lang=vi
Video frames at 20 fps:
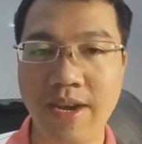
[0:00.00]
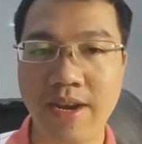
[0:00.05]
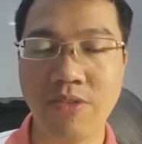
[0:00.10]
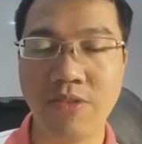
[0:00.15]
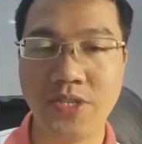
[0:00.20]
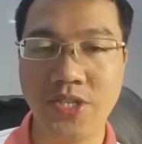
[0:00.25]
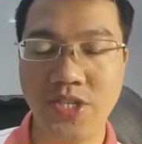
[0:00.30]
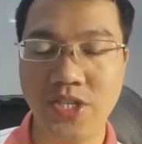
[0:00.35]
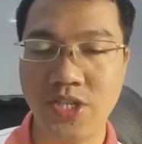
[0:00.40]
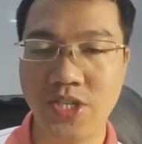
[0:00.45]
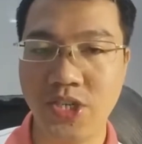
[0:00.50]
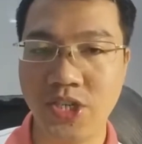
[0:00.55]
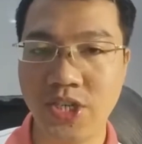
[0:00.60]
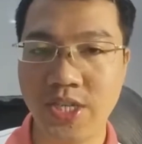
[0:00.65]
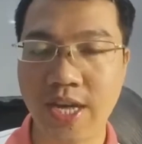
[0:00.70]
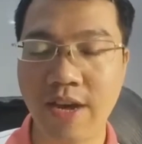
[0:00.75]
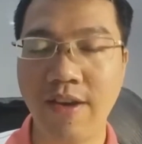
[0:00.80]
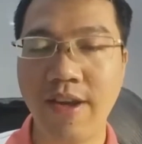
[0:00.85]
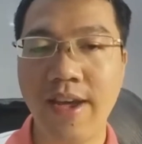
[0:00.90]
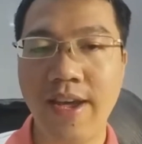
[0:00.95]

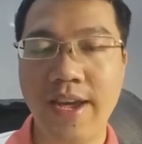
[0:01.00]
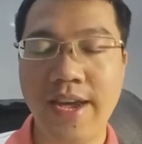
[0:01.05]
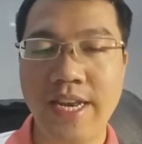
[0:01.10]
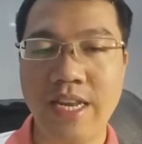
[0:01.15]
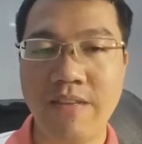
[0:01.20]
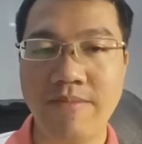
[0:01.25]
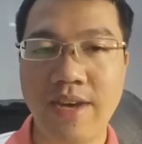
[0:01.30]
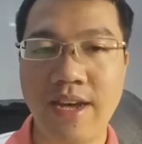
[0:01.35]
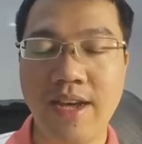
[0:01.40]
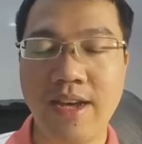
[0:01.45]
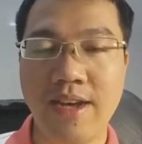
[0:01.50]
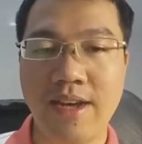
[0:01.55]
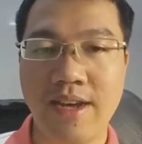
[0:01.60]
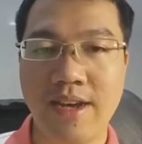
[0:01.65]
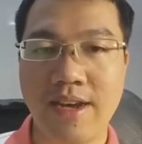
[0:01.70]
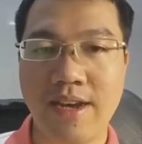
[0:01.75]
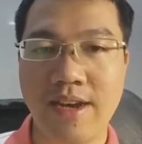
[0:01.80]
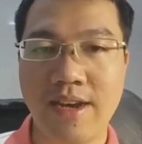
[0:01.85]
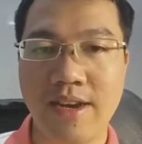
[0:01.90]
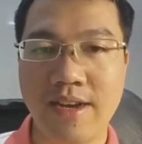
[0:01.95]
cái miếng
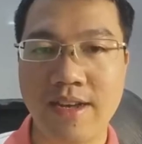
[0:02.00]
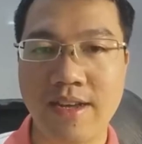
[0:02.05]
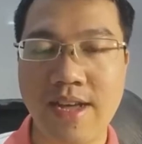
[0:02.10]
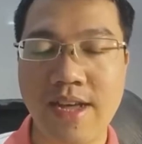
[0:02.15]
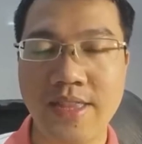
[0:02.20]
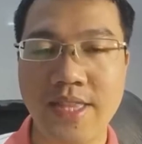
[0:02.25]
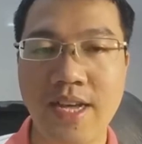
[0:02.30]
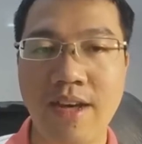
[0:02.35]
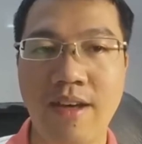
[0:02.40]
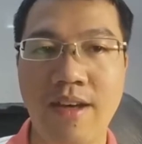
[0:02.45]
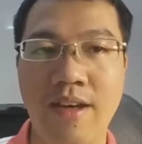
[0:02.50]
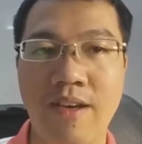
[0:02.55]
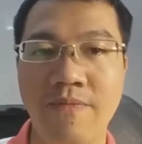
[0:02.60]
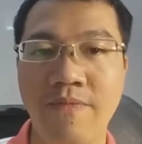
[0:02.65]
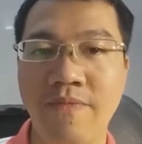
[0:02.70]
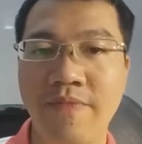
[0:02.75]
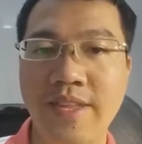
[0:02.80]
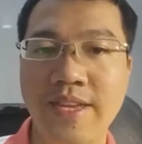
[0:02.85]
à